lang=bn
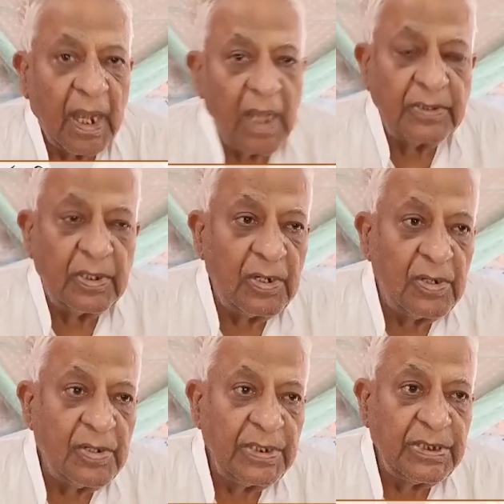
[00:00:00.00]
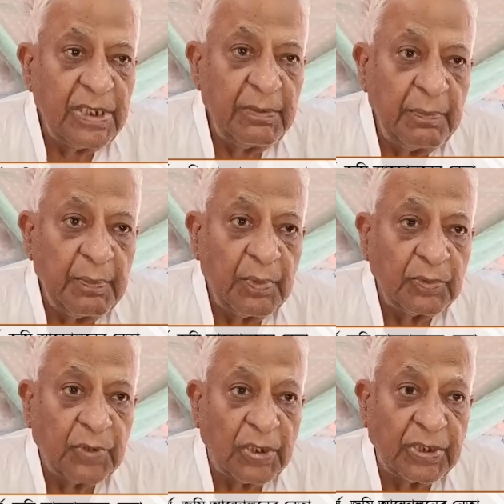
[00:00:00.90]
আন্দোলন হয়েছে
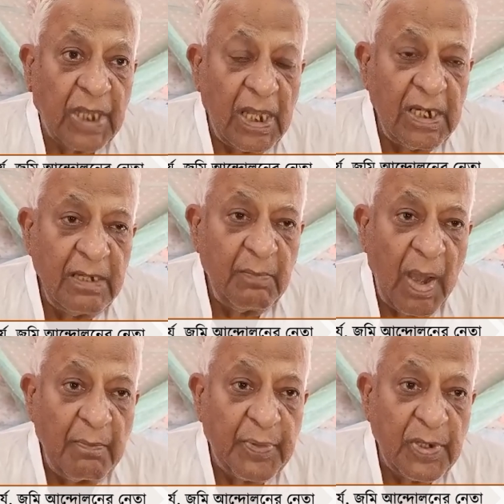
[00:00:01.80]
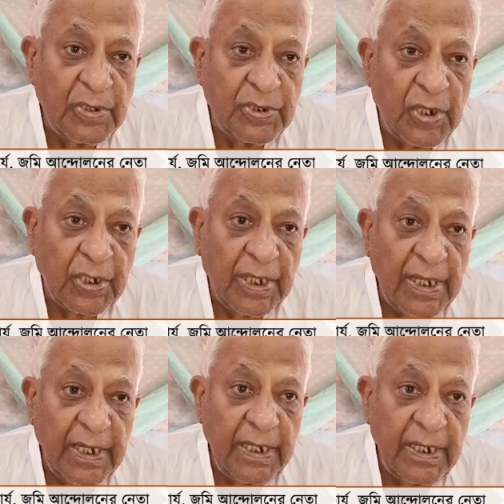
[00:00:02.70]
তৎকালীন বামফ্রন্ট
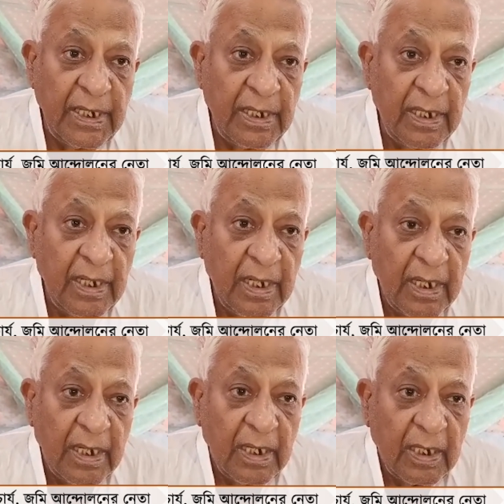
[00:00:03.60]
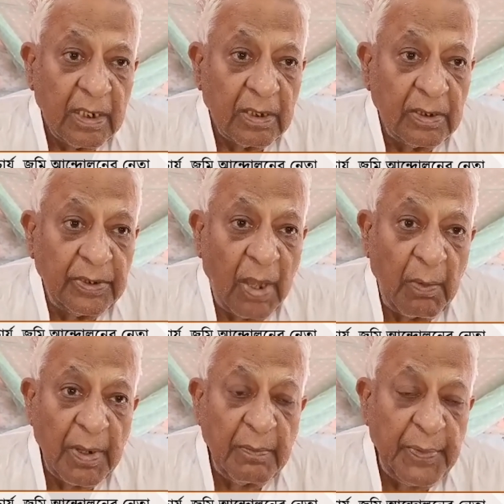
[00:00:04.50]
সরকারের
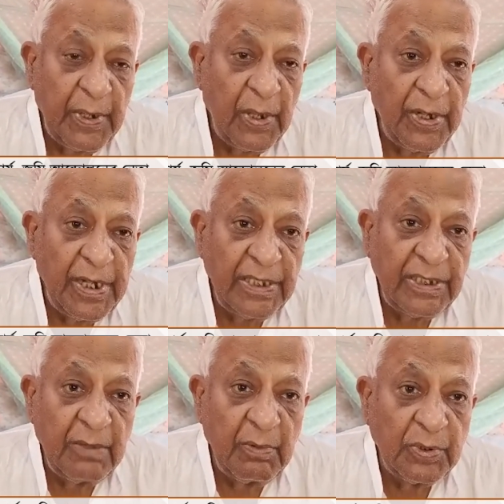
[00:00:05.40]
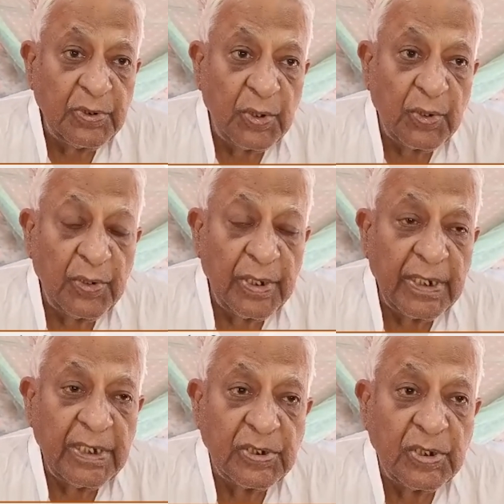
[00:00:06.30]
দমনপীড়ন নীতি এবং জোর করে
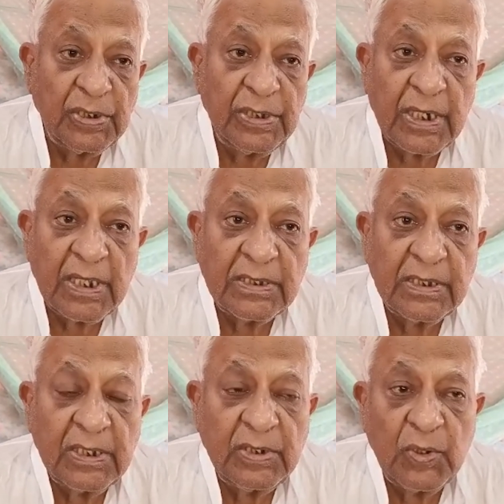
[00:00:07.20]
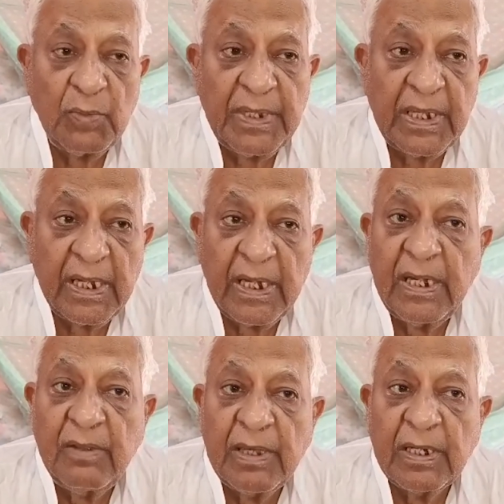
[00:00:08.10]
কৃষকদের কাছ থেকে জমি কেড়ে
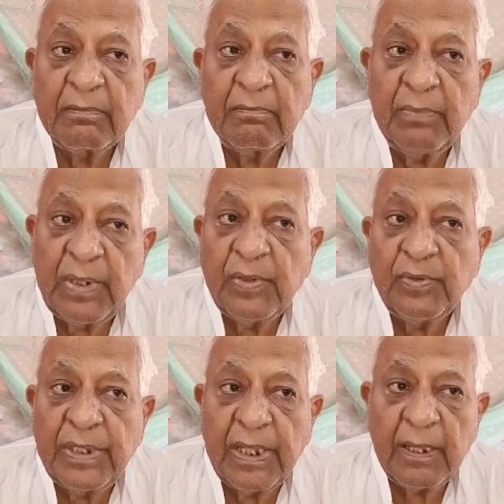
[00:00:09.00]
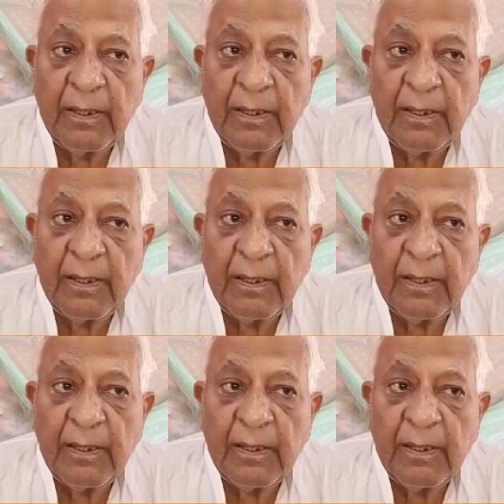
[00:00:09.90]
নেওয়ার বিরুদ্ধে